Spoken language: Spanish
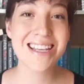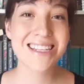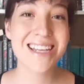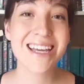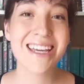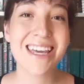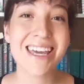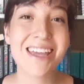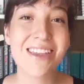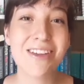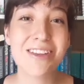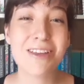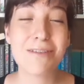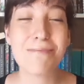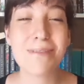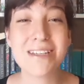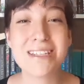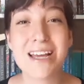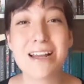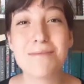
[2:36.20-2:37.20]
aquí donde
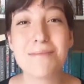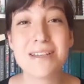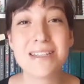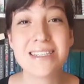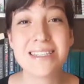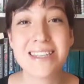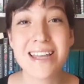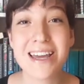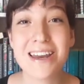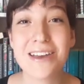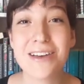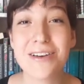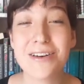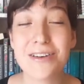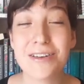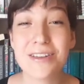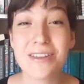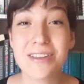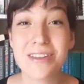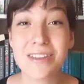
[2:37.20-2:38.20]
empieza el
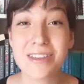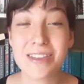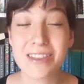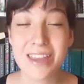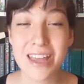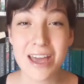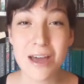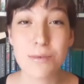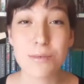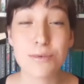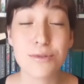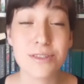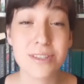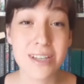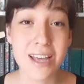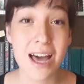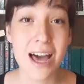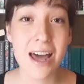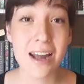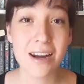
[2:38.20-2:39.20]
misterio de
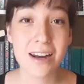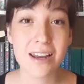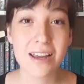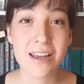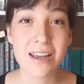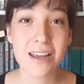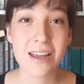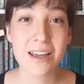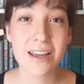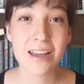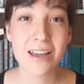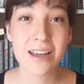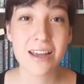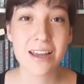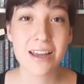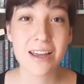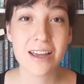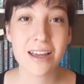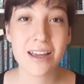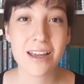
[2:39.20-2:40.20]
buscar qué
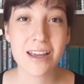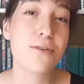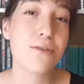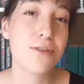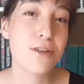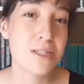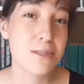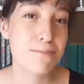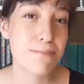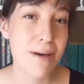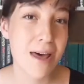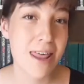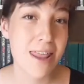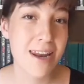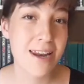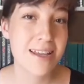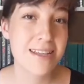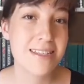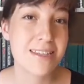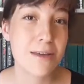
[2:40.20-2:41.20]
pasó con los
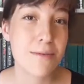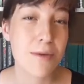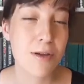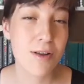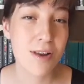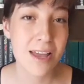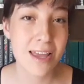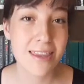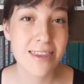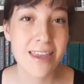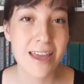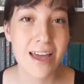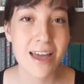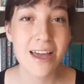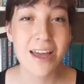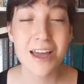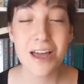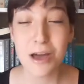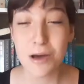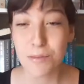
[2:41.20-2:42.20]
padres de Violeta,
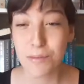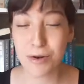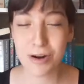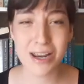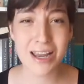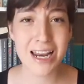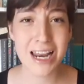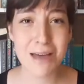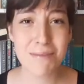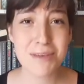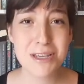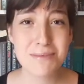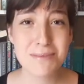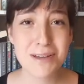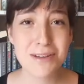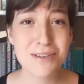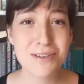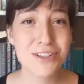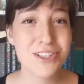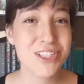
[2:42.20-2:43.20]
porque la misma
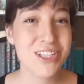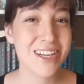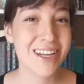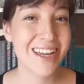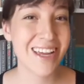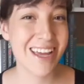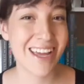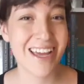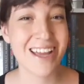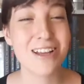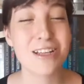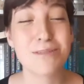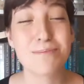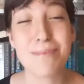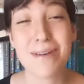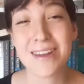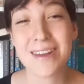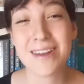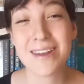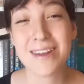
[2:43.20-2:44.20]
noche en que los
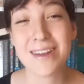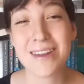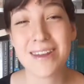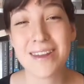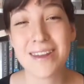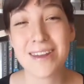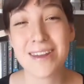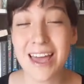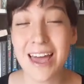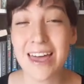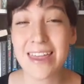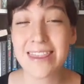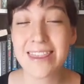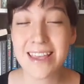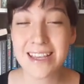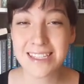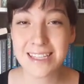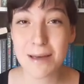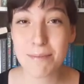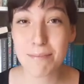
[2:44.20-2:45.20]
padres de Violeta
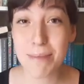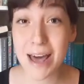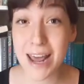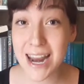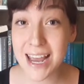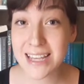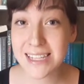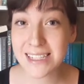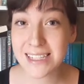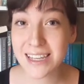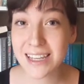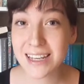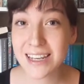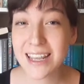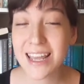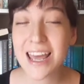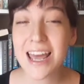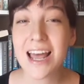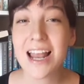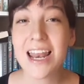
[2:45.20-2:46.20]
desaparecen,
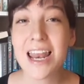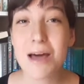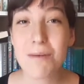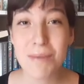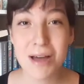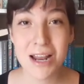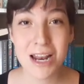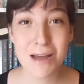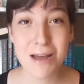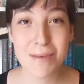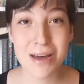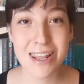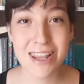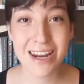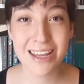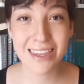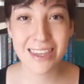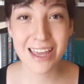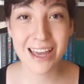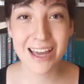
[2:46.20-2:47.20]
la
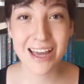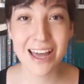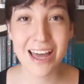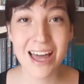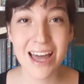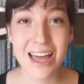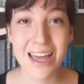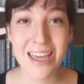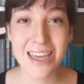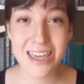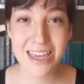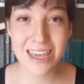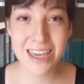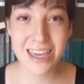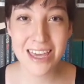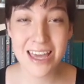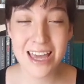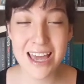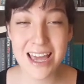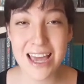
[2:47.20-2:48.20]
malamandra ataca
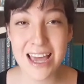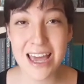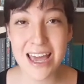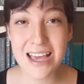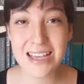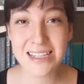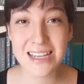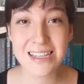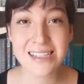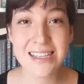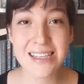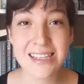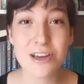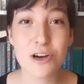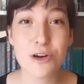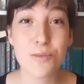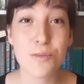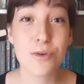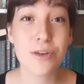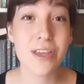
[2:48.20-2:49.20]
y es así
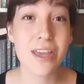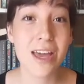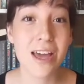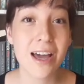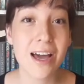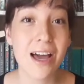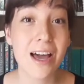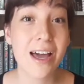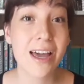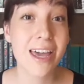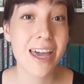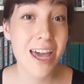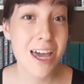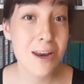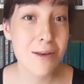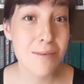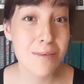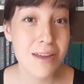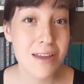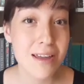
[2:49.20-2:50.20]
como llega
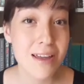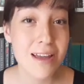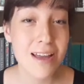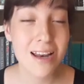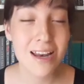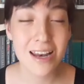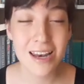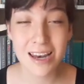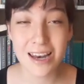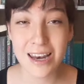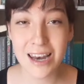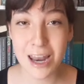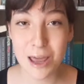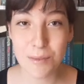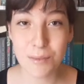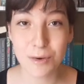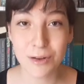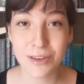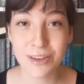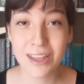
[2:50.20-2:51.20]
Herbie
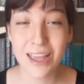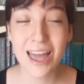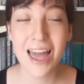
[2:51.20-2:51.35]
Lemon